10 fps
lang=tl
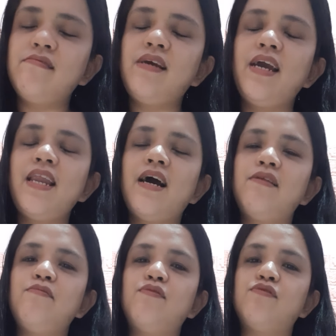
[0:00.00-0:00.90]

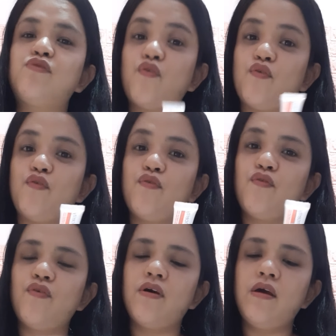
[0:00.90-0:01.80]
Kailangan mo to.
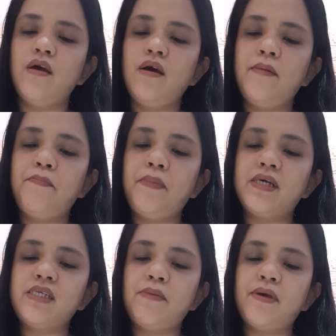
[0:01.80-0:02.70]

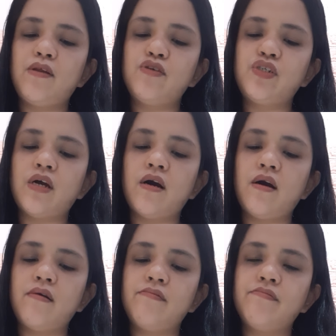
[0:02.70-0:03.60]
Kasi meron
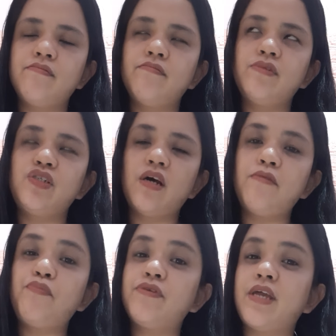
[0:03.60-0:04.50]
siyang
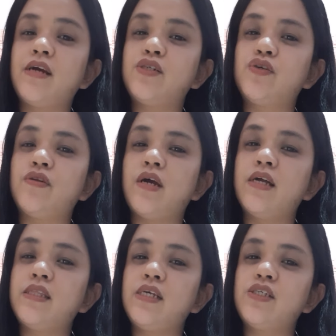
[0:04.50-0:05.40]
sun protection,
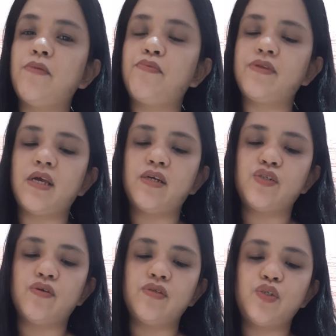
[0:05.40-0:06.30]
anti-sun
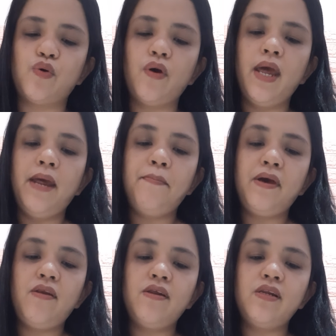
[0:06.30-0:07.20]
protection. So,
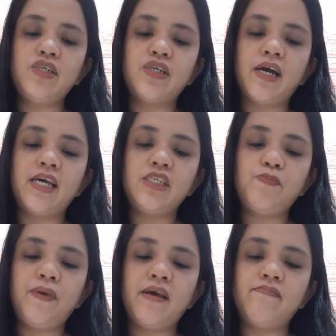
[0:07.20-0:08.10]
meron na siyang
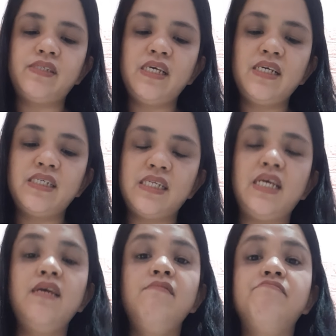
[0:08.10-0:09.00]
SPF
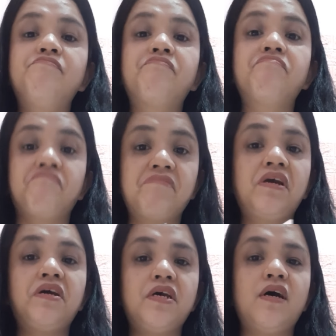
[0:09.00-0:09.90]
60.
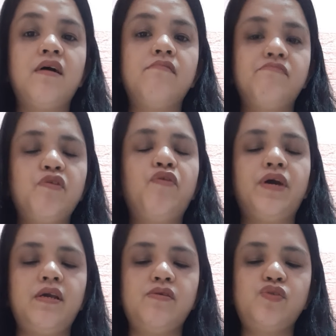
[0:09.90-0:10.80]
Kaya, okay.